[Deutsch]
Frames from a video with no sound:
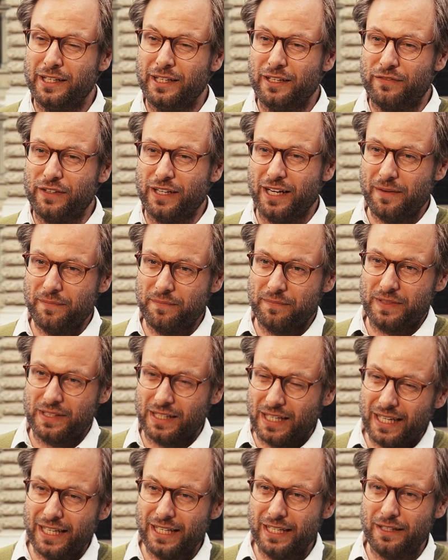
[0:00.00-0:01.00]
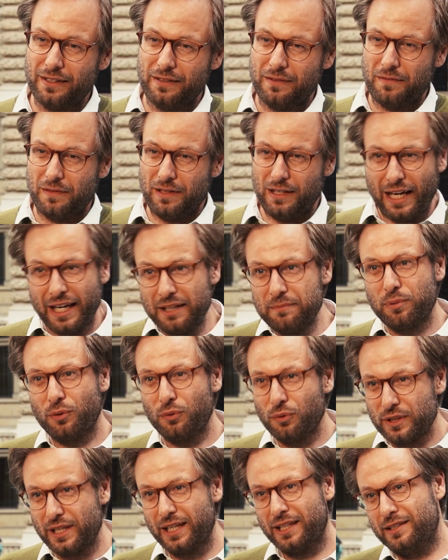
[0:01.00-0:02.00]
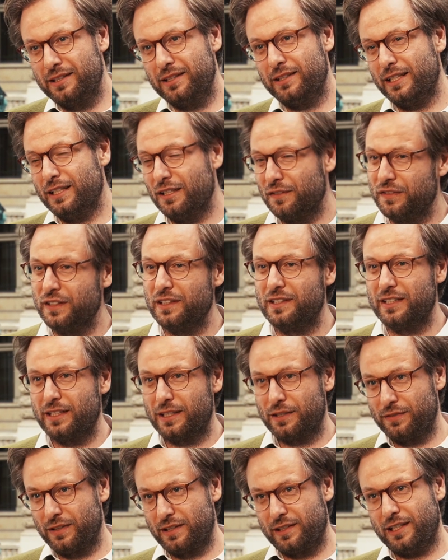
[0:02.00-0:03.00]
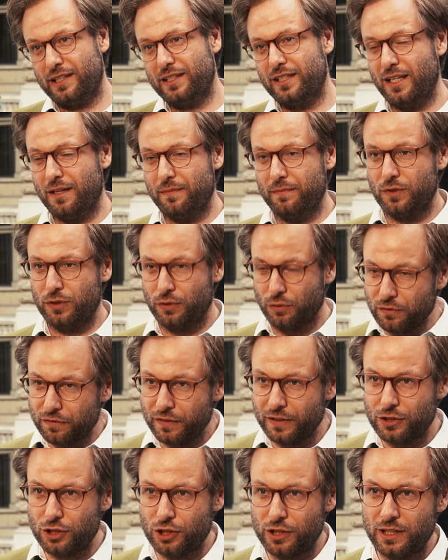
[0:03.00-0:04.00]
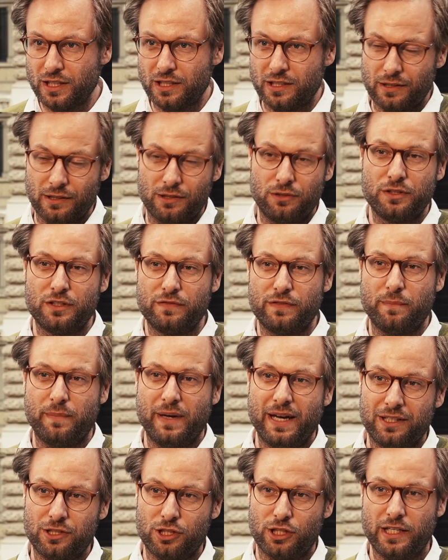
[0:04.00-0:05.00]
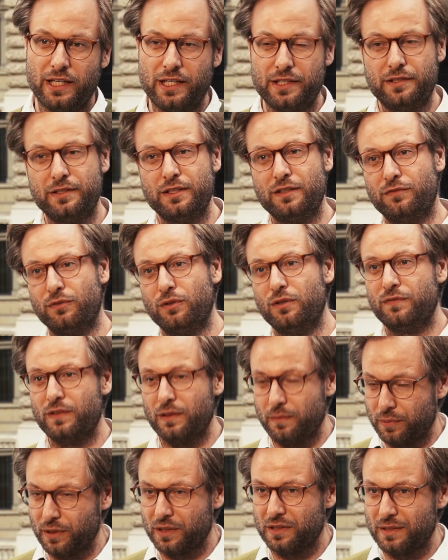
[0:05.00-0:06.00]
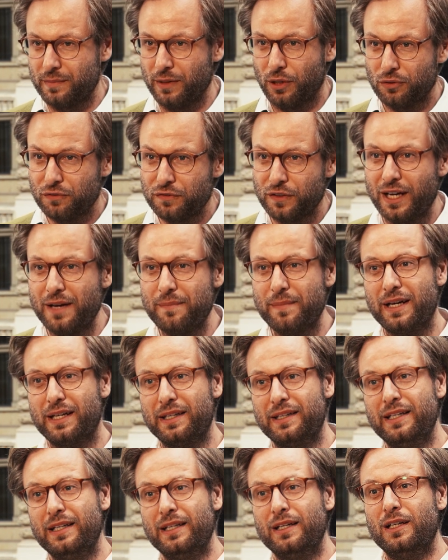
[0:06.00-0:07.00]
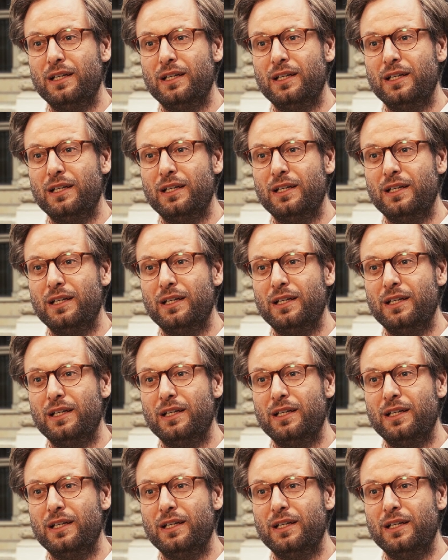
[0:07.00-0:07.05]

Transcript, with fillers: Wir haben drei Leitprojekte identifiziert, dass wir gesagt haben, Jungfernstieg inklusive Bergstraße, die wollen wir im Prinzip autofrei machen